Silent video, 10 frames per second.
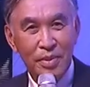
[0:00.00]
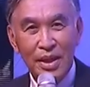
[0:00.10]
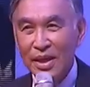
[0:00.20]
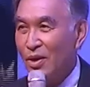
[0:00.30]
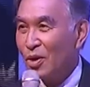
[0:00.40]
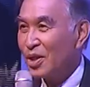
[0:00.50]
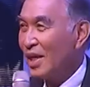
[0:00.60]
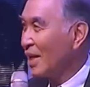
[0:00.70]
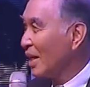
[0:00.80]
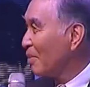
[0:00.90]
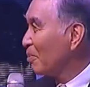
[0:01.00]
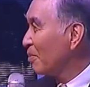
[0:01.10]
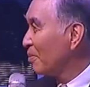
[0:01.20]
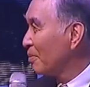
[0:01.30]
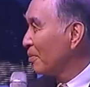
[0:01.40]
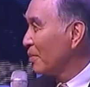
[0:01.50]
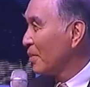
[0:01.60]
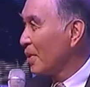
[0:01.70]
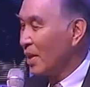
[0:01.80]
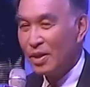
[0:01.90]
อันนี้ของจริงนะครับ
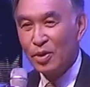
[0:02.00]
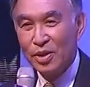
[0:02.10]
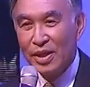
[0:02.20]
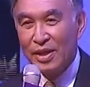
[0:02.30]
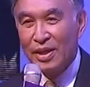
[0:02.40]
อันนี้ของจริง